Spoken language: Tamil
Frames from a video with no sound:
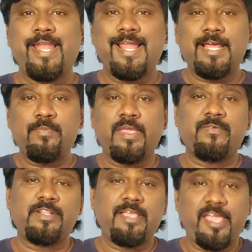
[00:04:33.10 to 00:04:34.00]
எல்லாருமே
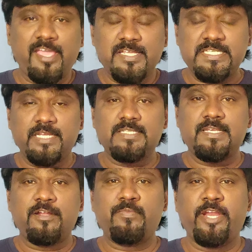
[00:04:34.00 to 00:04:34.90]
வந்து ஏஐ
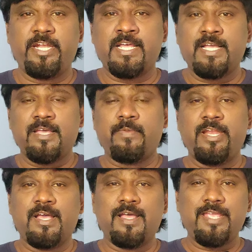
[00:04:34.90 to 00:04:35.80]
ஸ்கில்ஸ் லேர்ன் பண்ணிட்டாங்க
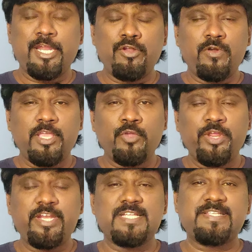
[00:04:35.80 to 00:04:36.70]
அப்படின்னா என்னோட
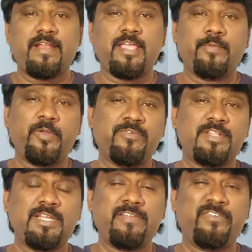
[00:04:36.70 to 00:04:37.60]
யூனிக்னஸை நான் எப்படி
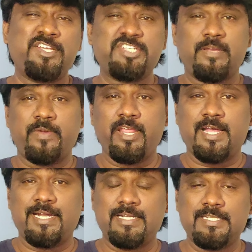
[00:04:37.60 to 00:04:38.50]
வந்து டிஃபரன்ஷியேட் பண்ணி
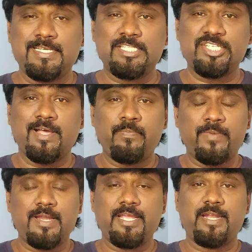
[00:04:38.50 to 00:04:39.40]
காட்டுறது ஜாப்
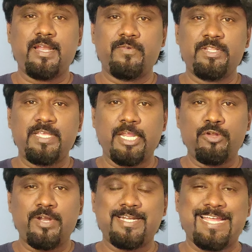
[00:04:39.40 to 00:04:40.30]
மார்க்கெட்டில் வந்து
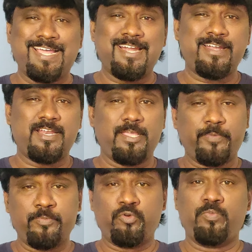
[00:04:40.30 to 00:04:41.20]
என்னோட டேலண்ட்டை நான்
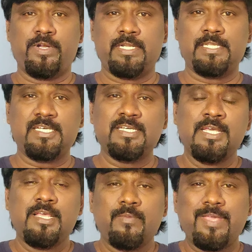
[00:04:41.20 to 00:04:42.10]
எப்படி ப்ரூவ் பண்ணுறது
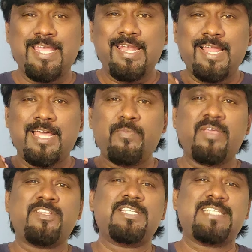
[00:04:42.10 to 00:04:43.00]
இப்போ
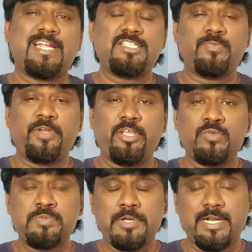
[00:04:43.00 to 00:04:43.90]
எல்லாருமே வந்து சாட் ஜிபிடி
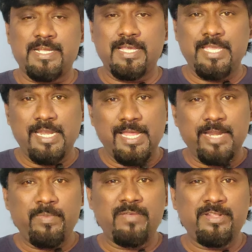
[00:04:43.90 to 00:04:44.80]
யூஸ் பண்ணுறாங்க
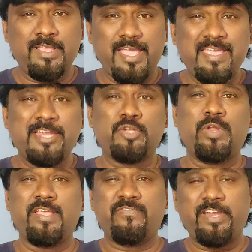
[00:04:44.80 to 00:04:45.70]
எல்லாருமே வந்து ஏஐ
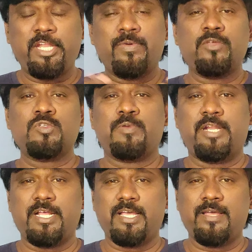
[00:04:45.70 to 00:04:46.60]
டூவில் எஃபெக்டிவாக யூஸ்
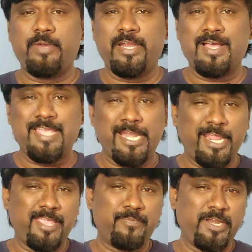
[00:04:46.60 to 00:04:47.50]
பண்ணுறாங்க அப்படின்னா
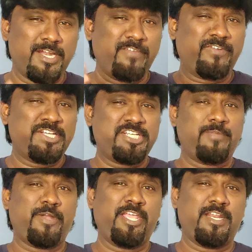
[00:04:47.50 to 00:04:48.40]
என்ன எப்படி நான்
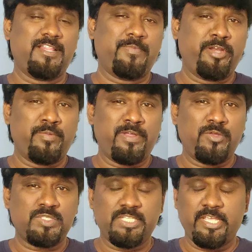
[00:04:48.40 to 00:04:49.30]
டிஃபரன்ஷியேட் பண்ணிக்கிறது அப்படின்ற
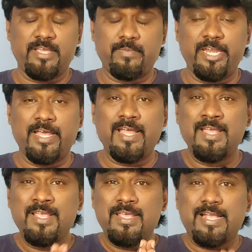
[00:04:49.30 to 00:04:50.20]
மாதிரி யோசித்தீங்க அப்படின்னா
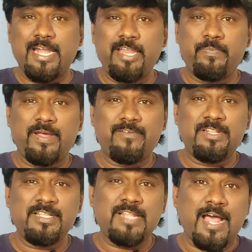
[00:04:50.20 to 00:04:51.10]
கண்டிப்பாக
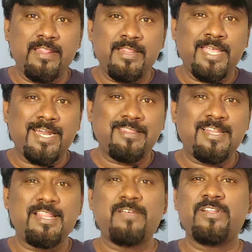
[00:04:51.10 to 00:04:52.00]
வந்து அந்த
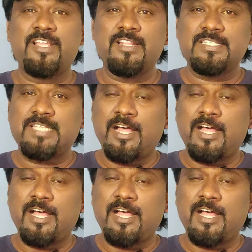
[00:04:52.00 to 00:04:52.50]
இடத்துல தான் வந்து இந்த